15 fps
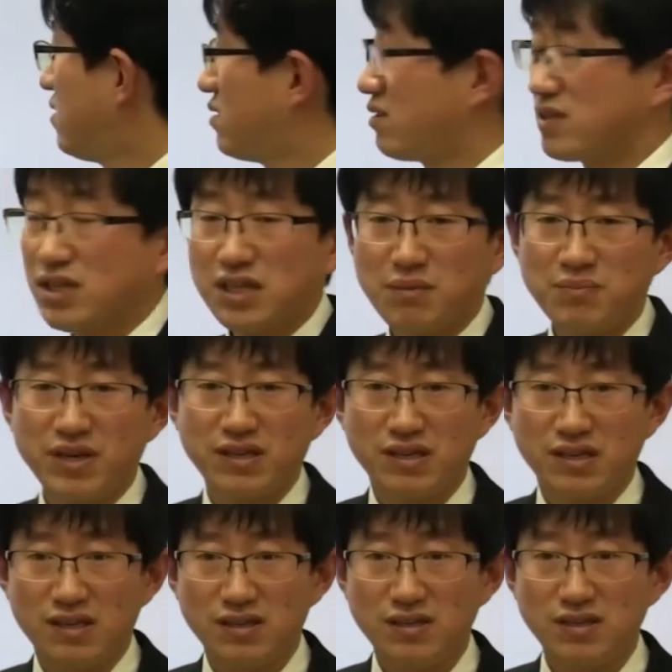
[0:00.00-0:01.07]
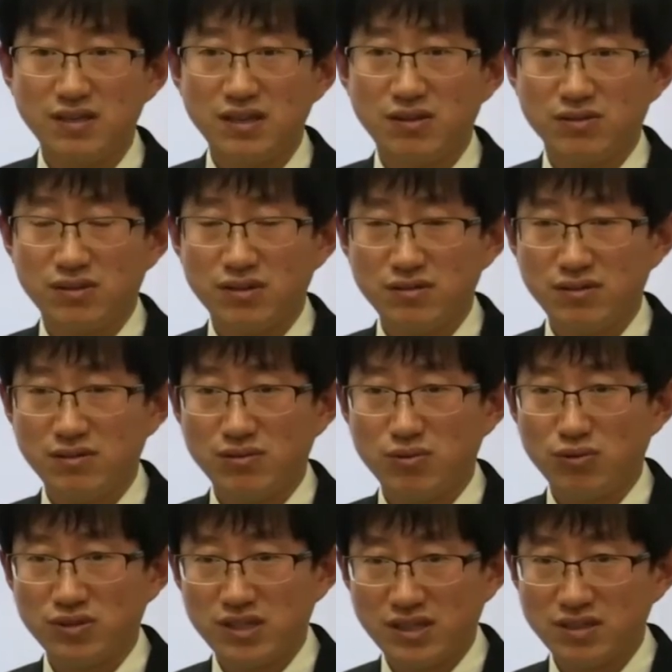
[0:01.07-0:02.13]
전자 개폐기의 어떤
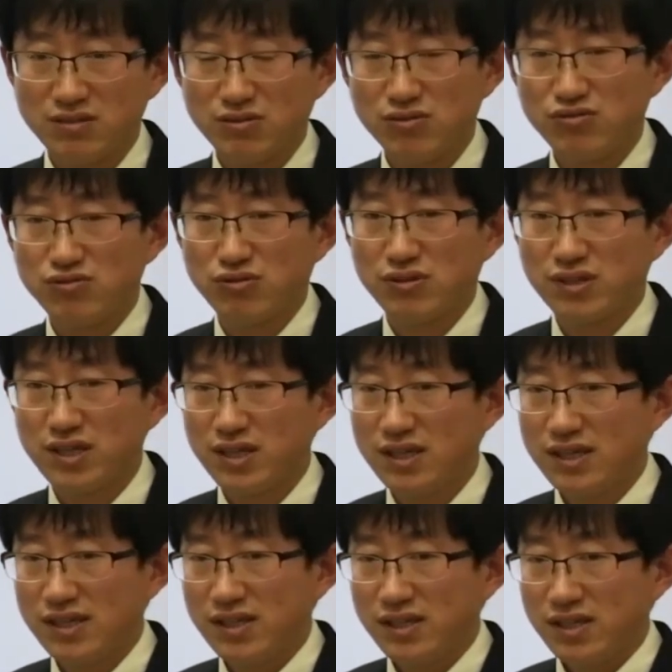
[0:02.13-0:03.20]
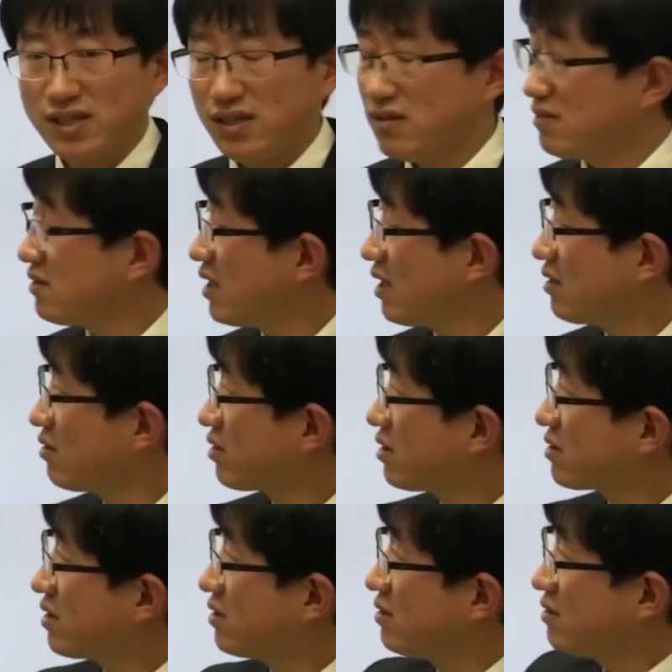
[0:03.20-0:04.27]
동작 신호를 주거나 때에
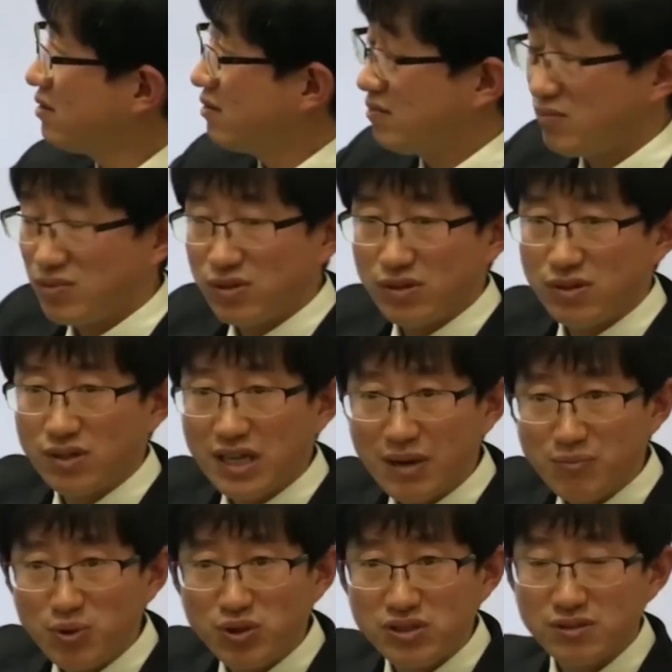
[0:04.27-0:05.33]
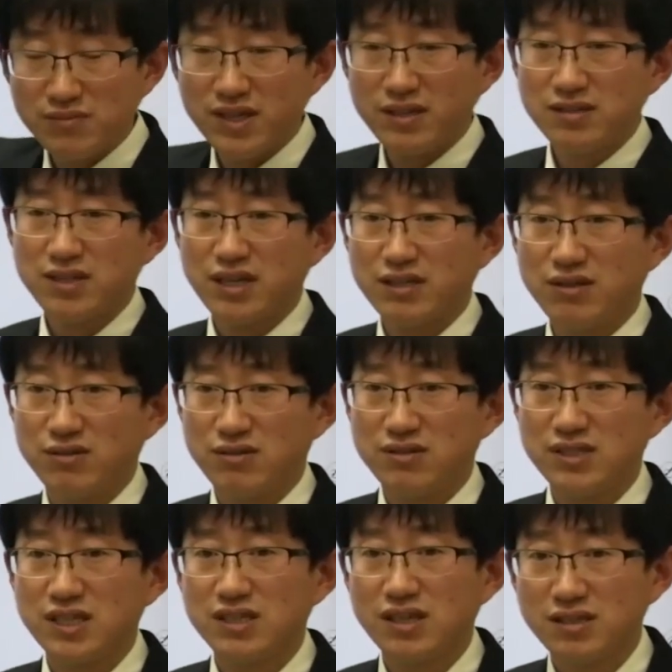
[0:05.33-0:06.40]
따라서는 어, 뭐 여기는 안 보이지만 상위 어떤
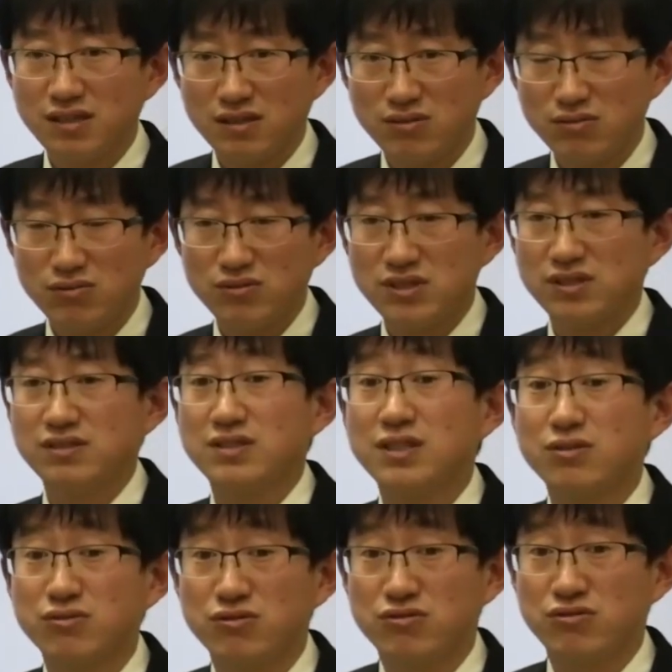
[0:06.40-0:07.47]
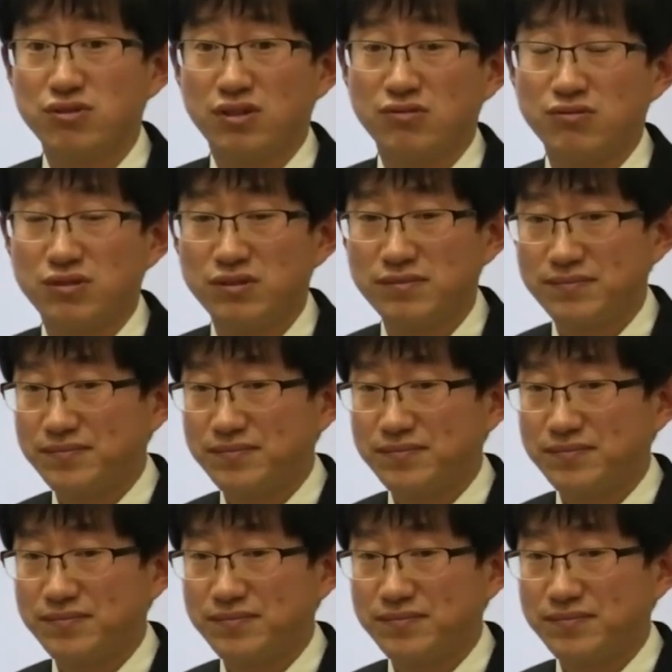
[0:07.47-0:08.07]
차단기에도 또 시그널을 줄 수도 있고요.